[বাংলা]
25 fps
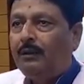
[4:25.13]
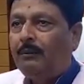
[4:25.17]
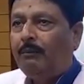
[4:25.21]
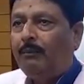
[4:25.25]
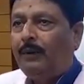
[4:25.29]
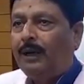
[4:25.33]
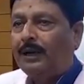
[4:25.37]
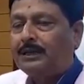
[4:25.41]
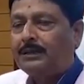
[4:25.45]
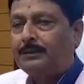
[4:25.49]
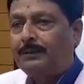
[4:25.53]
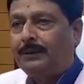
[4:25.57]

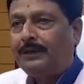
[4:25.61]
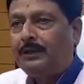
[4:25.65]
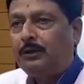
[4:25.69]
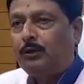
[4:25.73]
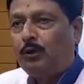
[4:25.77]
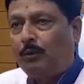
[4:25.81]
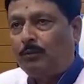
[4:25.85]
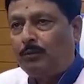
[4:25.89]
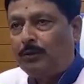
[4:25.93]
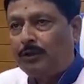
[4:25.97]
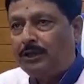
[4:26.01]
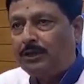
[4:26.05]
মার্ক্সবাদী
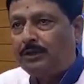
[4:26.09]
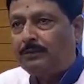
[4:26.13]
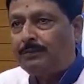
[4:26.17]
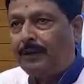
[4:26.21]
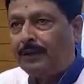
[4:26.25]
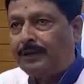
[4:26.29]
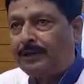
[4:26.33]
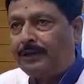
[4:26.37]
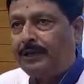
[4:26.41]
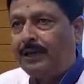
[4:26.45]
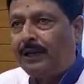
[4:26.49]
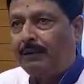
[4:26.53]
কমিউনিস্ট
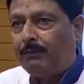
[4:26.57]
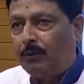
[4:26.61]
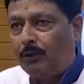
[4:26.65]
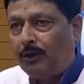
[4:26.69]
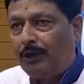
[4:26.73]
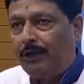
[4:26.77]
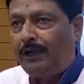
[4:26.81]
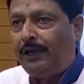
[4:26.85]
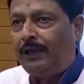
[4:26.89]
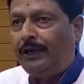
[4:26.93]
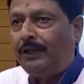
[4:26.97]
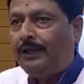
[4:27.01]
পার্টির
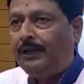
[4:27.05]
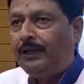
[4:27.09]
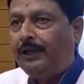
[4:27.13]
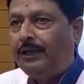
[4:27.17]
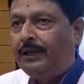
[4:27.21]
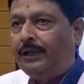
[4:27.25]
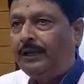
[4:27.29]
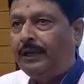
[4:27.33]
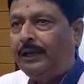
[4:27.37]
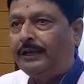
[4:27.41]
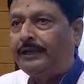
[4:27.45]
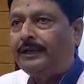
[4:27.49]
আমলে
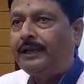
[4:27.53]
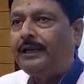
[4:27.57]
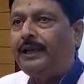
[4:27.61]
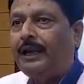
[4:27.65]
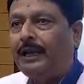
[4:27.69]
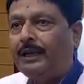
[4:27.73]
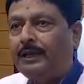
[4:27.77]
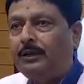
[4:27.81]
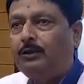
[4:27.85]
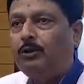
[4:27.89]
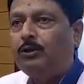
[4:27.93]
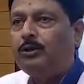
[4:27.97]
এটা
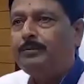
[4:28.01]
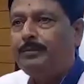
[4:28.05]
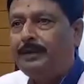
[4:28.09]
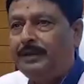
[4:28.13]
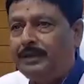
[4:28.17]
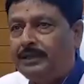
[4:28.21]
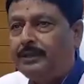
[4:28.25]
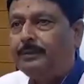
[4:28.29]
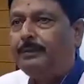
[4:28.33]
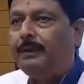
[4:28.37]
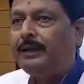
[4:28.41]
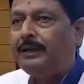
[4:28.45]
রানীগঞ্জ
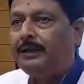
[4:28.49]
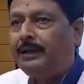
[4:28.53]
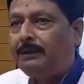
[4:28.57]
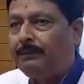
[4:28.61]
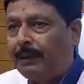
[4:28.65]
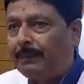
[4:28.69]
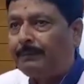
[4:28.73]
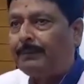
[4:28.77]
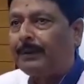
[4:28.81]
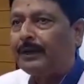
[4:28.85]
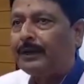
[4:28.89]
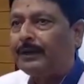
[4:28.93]
মিউনিসিপ্যালিটির
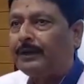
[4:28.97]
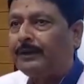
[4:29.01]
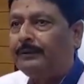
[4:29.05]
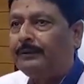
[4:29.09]
ব্যাপার